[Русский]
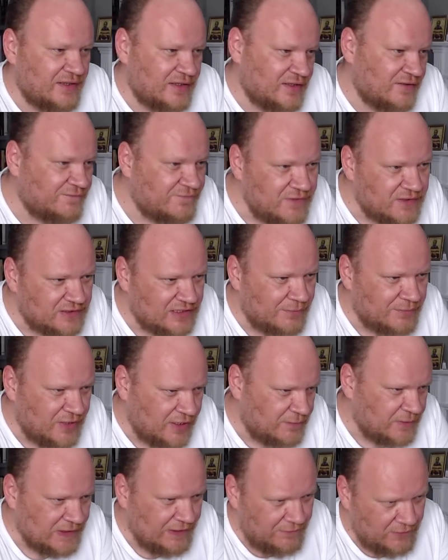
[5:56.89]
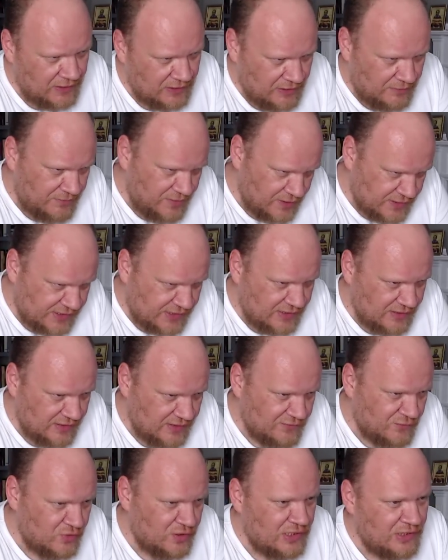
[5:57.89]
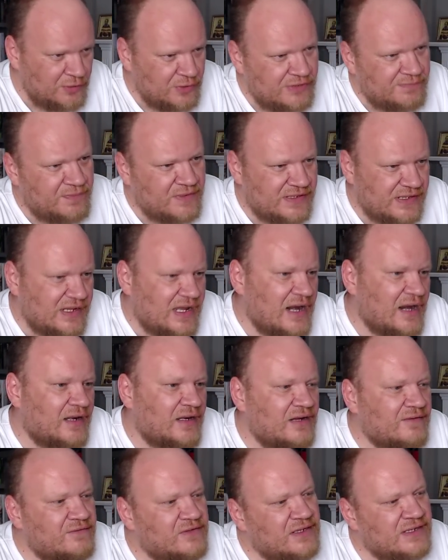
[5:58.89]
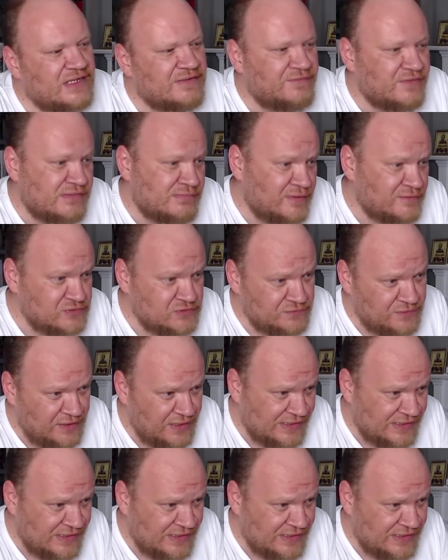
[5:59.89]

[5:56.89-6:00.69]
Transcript: Кефир там, как правило, немецкий. Его делают специально для выходцев из бывшего